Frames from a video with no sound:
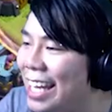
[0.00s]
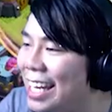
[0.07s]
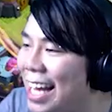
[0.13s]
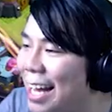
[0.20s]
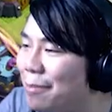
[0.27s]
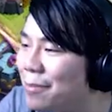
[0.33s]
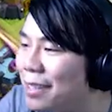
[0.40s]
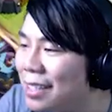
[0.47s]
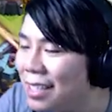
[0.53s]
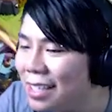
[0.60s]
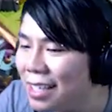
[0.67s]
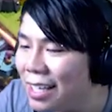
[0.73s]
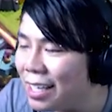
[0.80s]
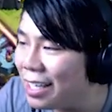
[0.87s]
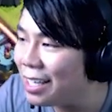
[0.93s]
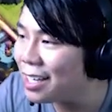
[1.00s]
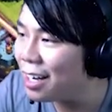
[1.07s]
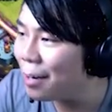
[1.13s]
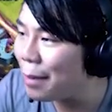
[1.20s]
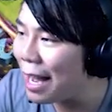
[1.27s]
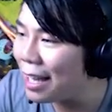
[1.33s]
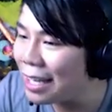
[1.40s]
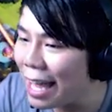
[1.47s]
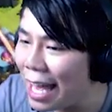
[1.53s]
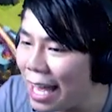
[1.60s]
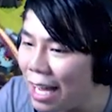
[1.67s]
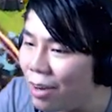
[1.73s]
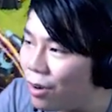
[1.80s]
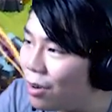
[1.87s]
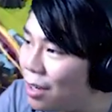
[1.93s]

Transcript: นะครับอีก็พังแล้ว